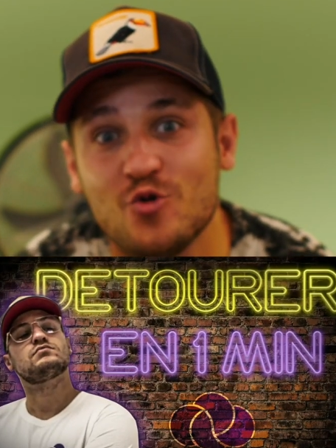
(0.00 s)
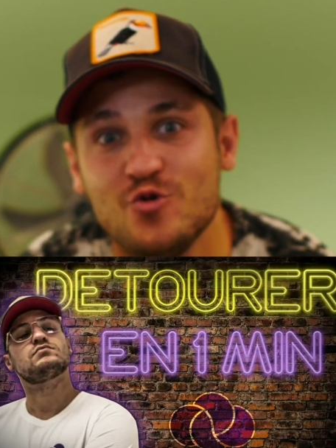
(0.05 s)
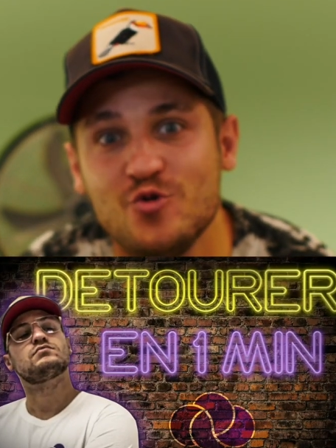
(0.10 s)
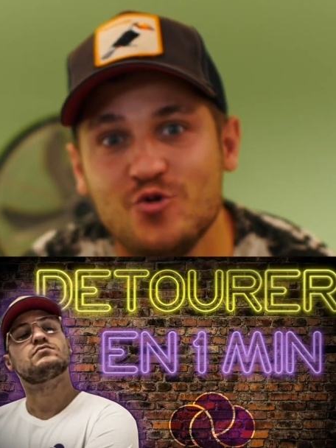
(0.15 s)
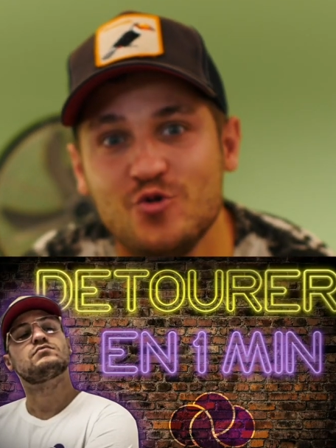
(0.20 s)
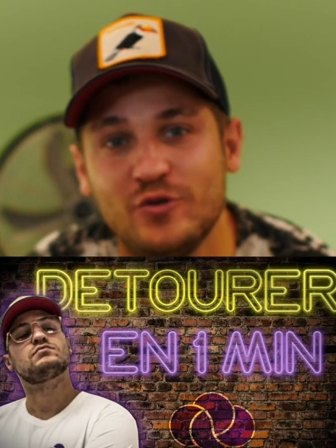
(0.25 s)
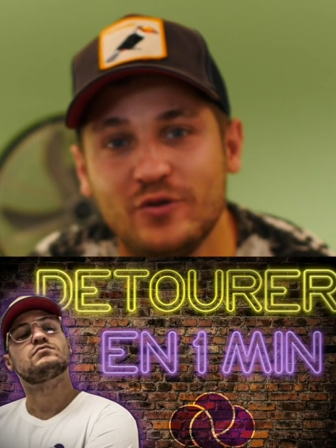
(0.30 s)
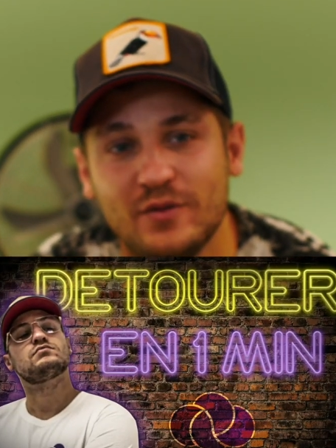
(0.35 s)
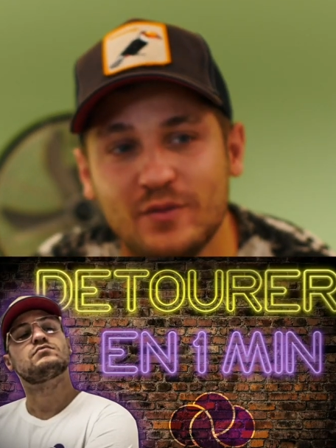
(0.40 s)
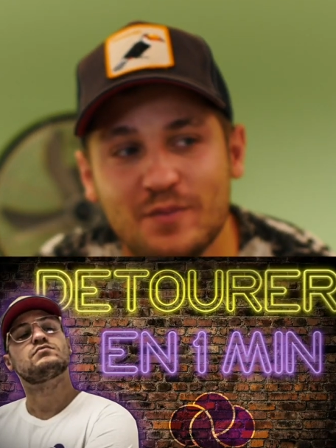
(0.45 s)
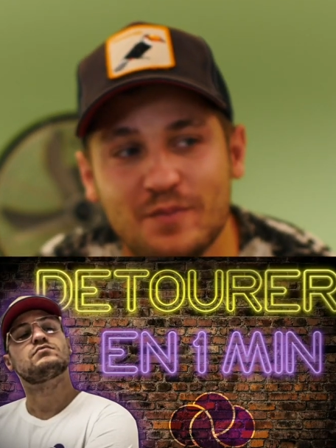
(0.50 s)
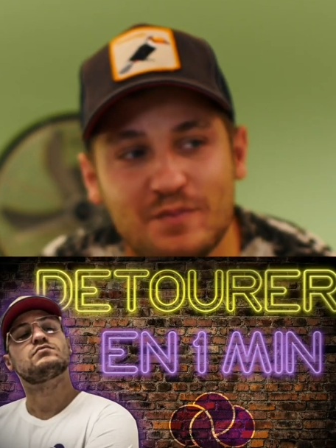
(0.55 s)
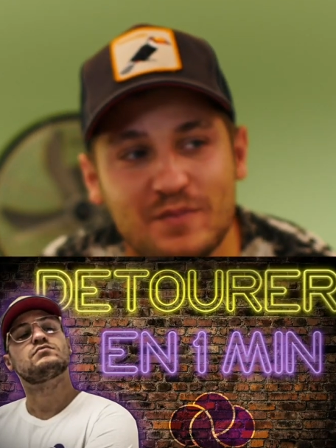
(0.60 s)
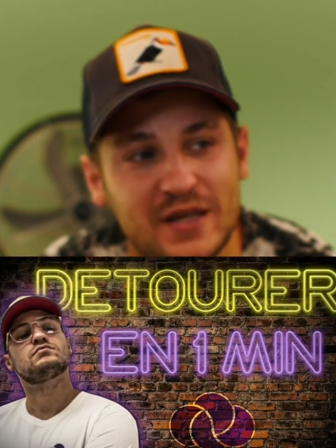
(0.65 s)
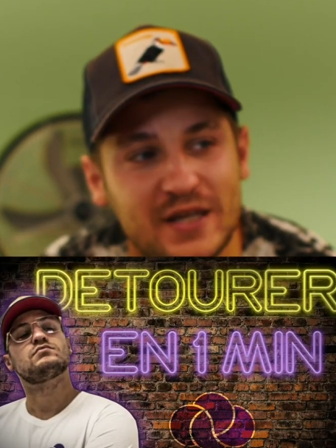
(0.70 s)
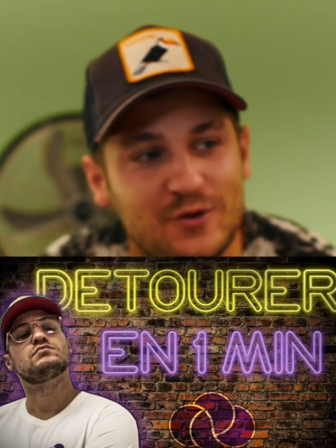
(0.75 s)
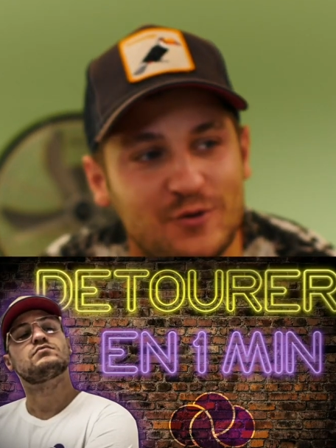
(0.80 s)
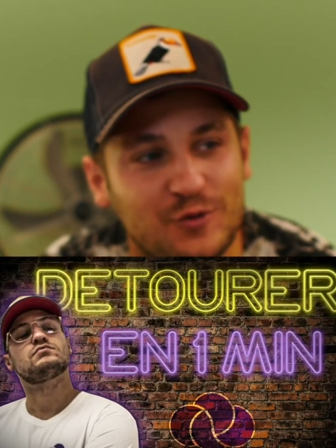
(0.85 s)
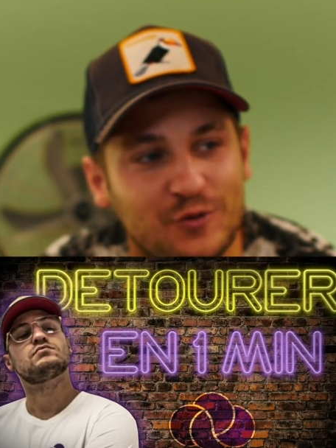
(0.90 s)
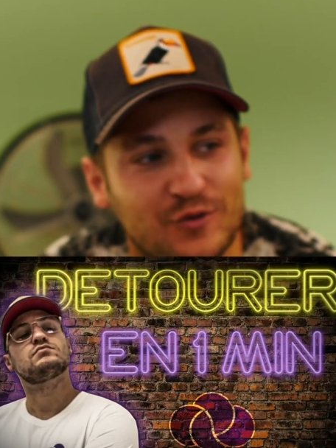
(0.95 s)
une
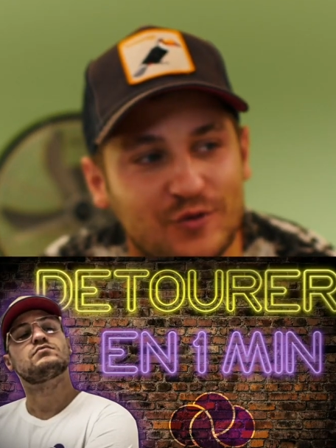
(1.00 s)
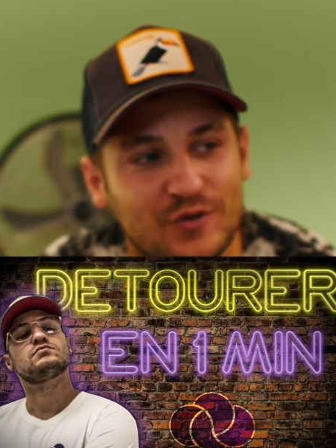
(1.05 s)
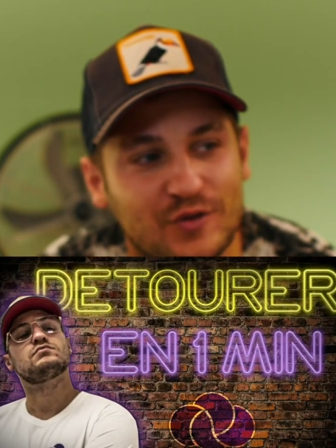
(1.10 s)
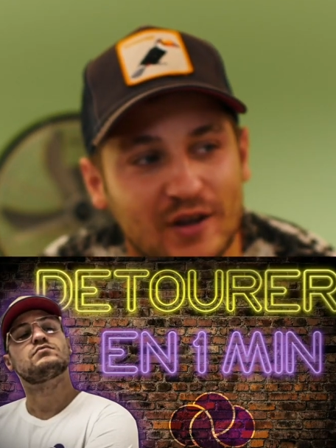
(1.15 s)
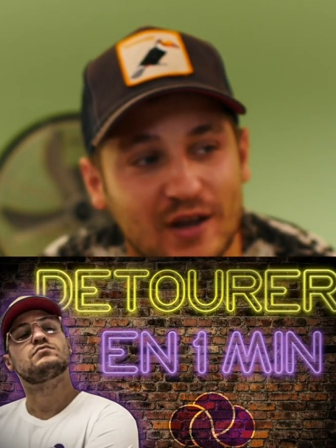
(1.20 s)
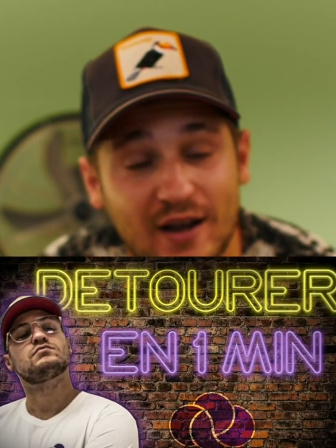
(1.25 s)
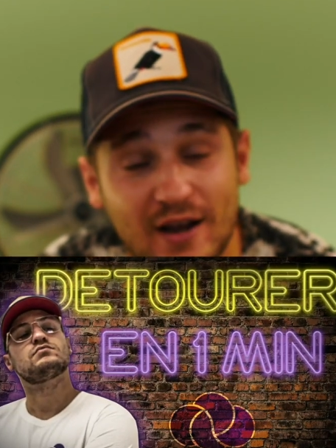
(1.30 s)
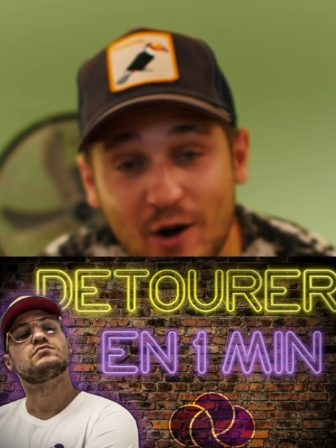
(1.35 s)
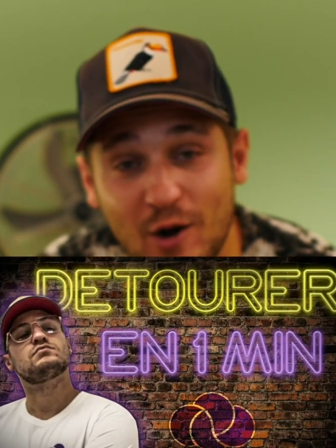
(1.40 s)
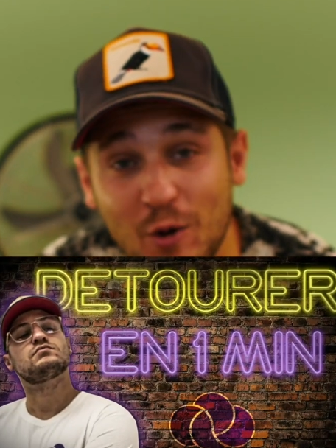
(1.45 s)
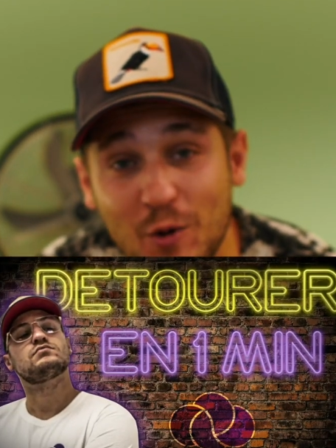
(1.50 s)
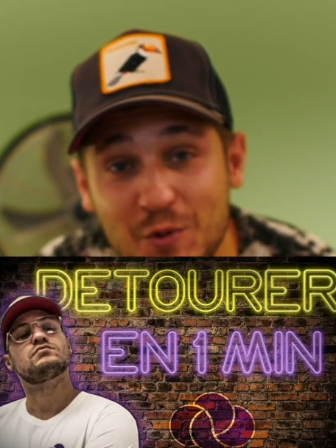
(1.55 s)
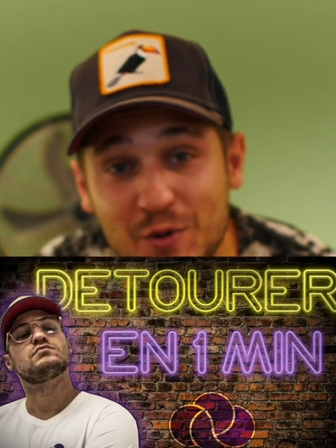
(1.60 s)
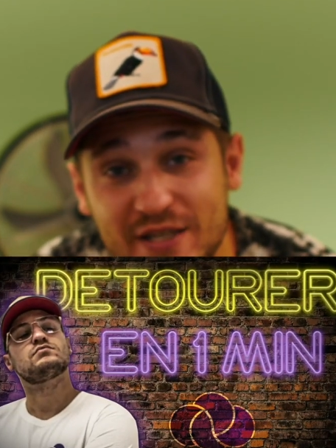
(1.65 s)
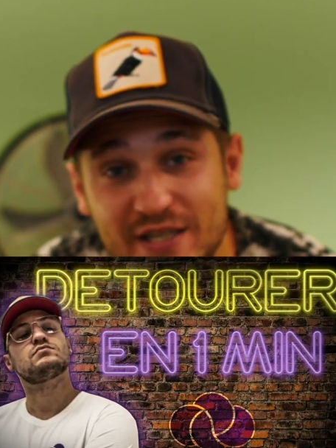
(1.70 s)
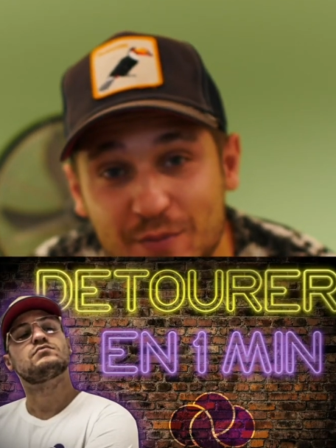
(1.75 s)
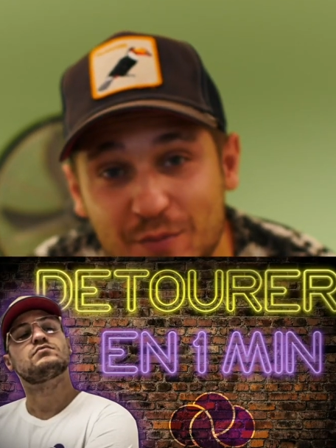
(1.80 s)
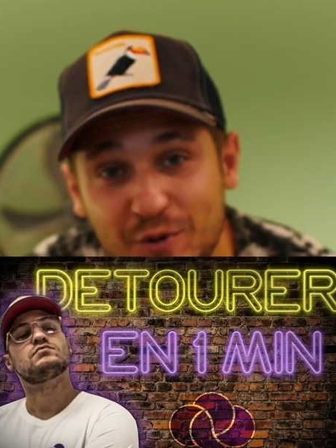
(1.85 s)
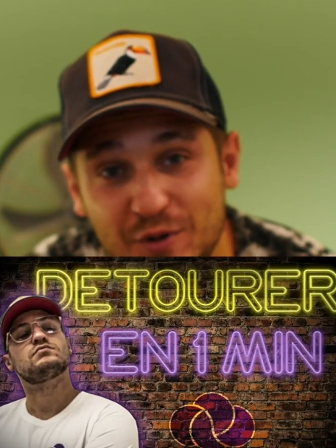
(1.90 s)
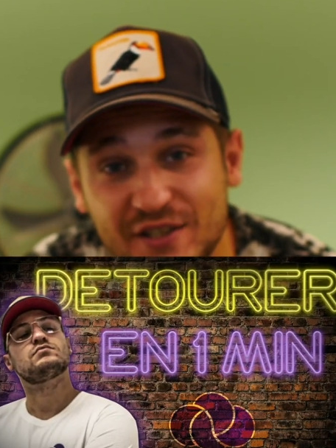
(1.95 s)
minute. Alors
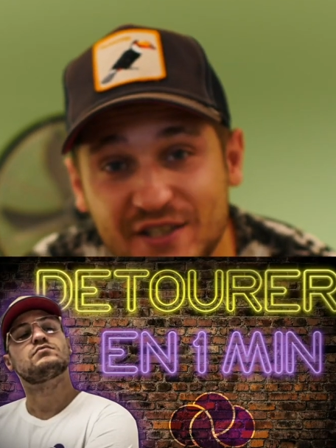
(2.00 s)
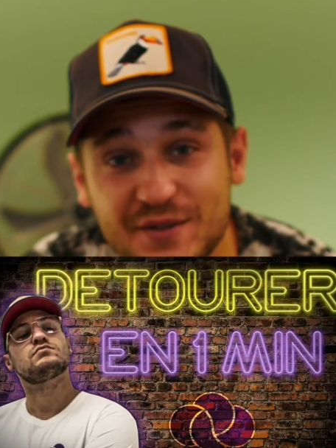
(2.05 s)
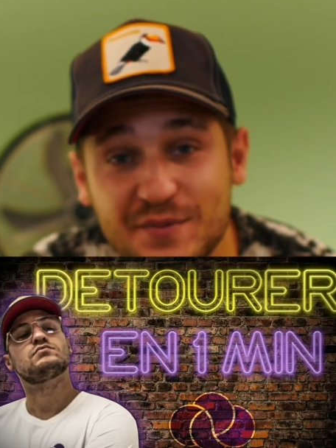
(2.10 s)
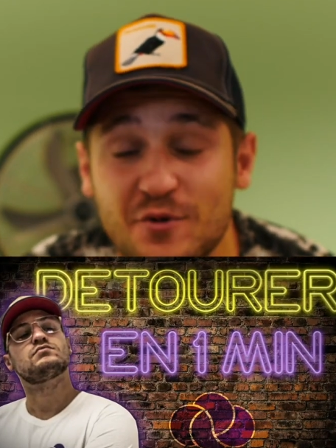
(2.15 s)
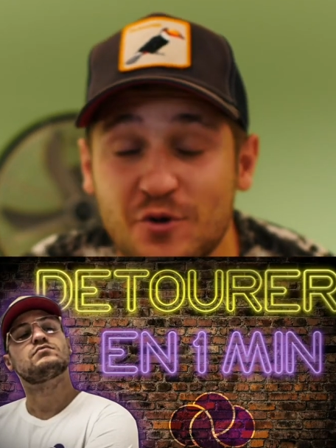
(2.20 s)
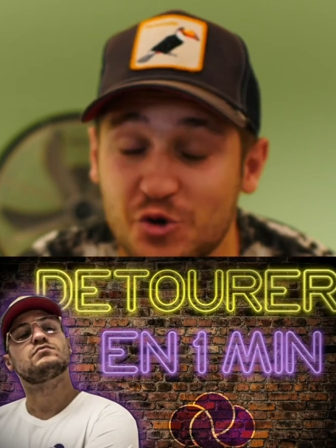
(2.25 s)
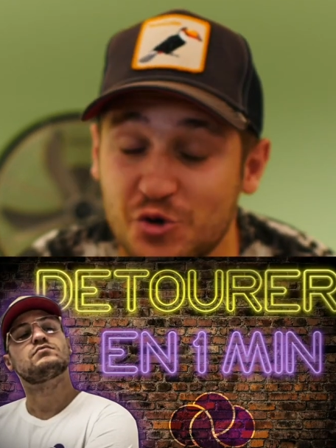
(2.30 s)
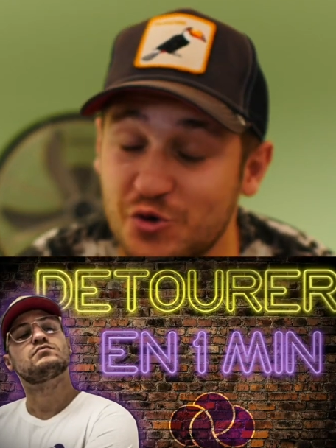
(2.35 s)
oui, c'est possible,